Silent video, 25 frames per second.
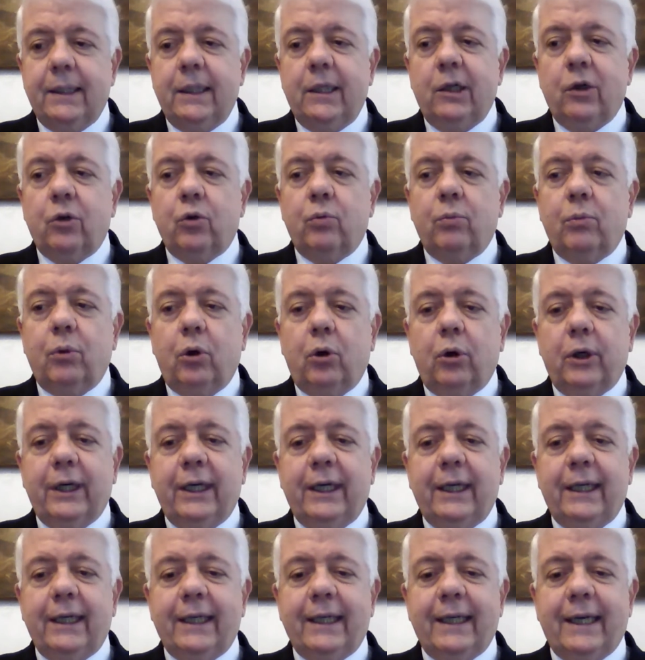Il
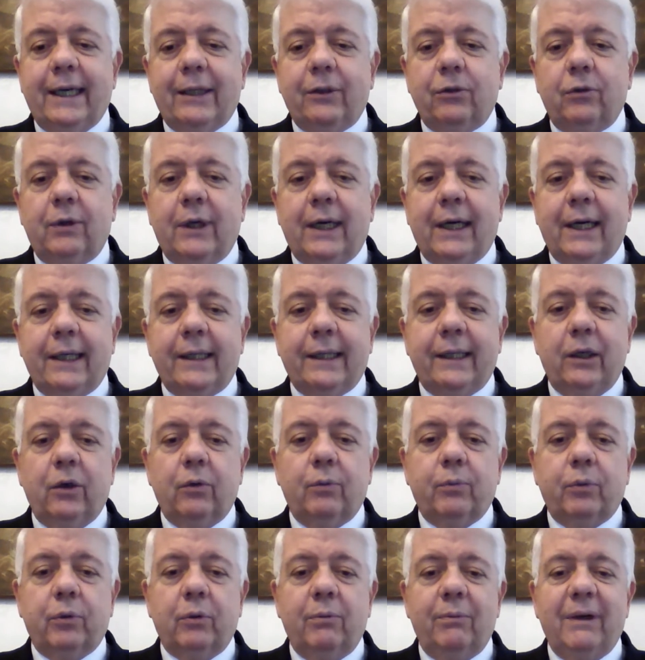rumore è legato anche a
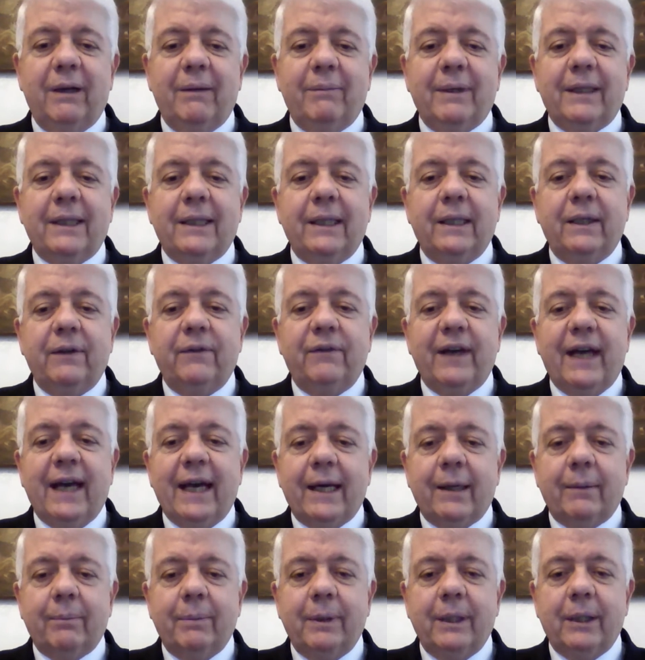un problema di
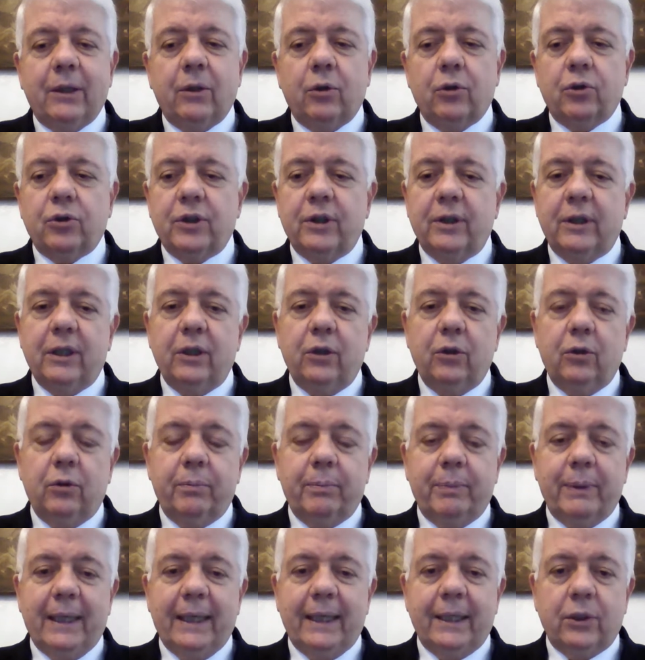riverbero. Se
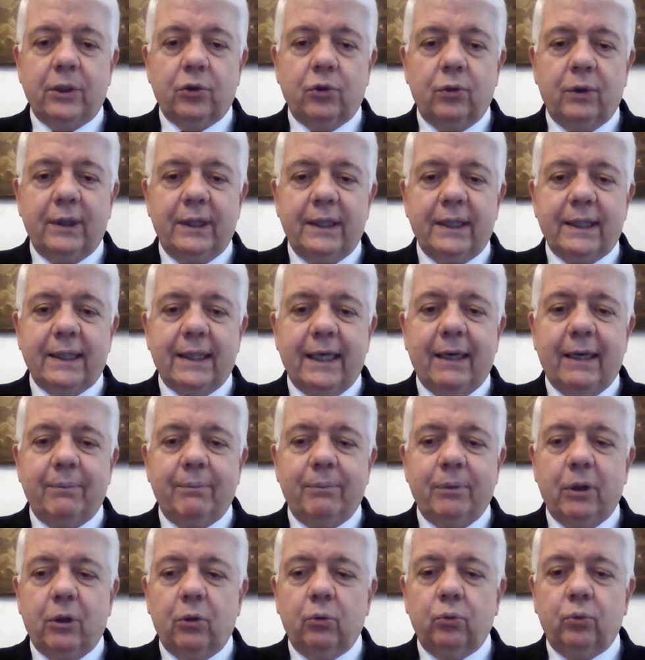io penso ad
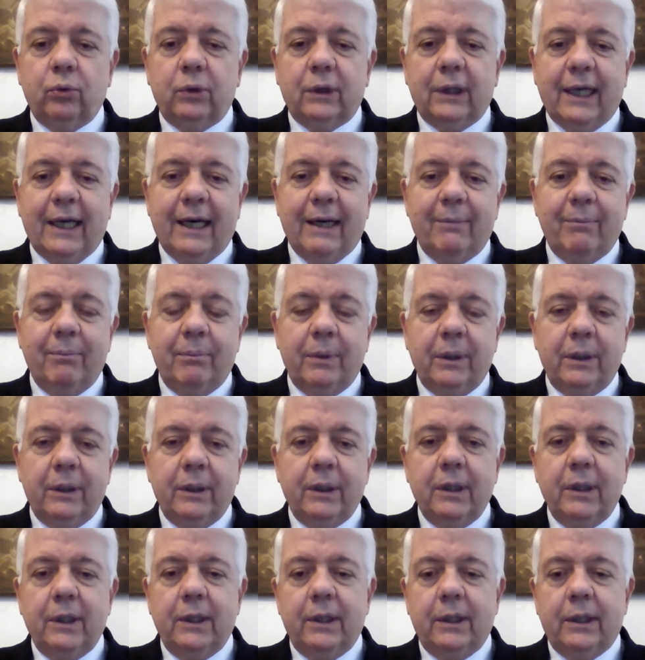esempio a un
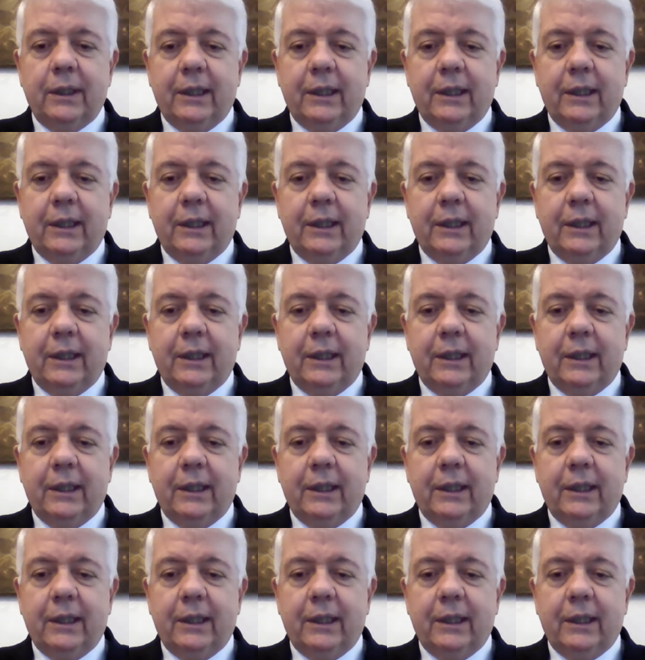tram